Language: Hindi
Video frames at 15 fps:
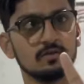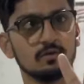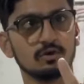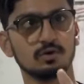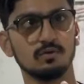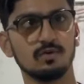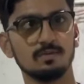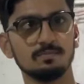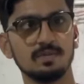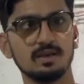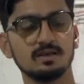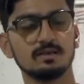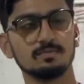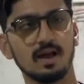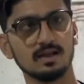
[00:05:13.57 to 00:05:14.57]
वो सोफा हम
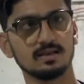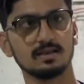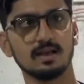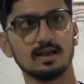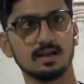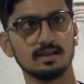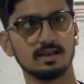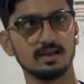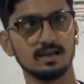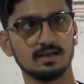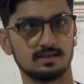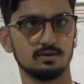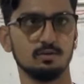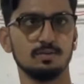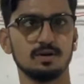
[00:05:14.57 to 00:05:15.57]
बीस बाईस हज़ार का देंगे
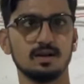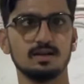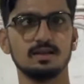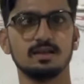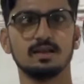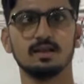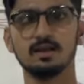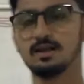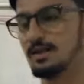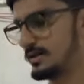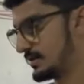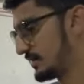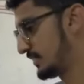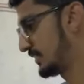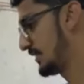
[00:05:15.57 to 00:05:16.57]
इससे ऊपर का नहीं देंगे
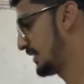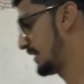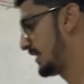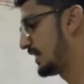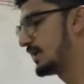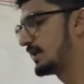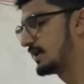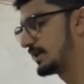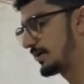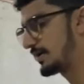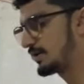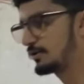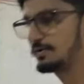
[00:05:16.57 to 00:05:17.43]
ठीक है या